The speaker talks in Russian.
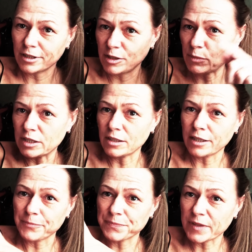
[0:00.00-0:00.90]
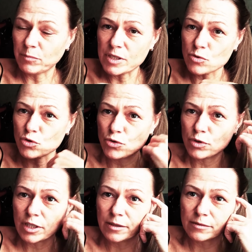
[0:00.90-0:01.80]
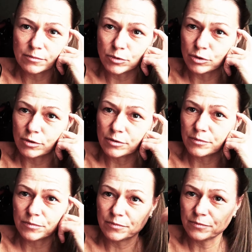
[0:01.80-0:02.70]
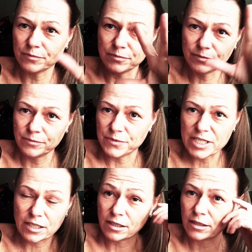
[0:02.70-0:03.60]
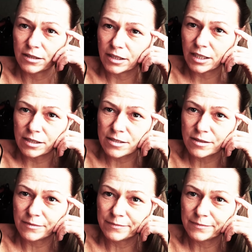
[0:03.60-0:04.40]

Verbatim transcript: именно без учета вот всех интеграций.